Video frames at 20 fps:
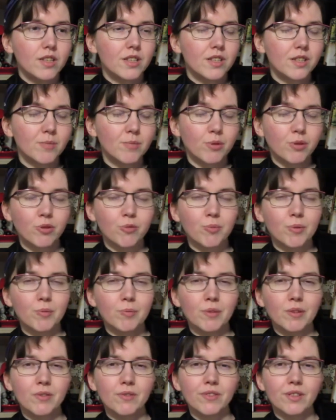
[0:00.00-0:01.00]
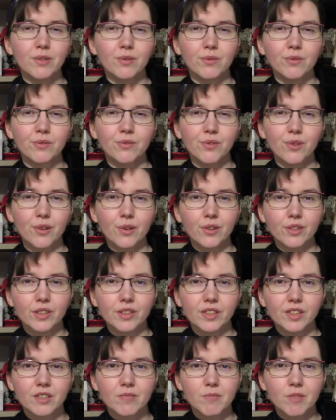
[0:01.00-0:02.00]
J'ai beaucoup aimé le fait qu'on flirte
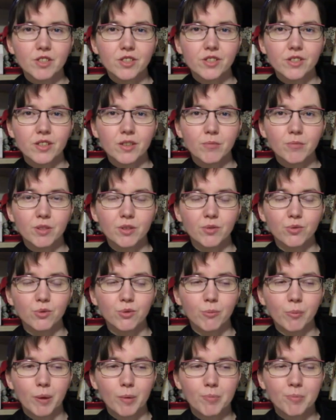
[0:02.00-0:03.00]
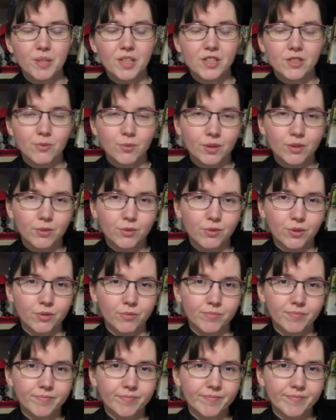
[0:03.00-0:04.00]
avec l'imaginaire mais qu'on soit pas pieds joints dedans.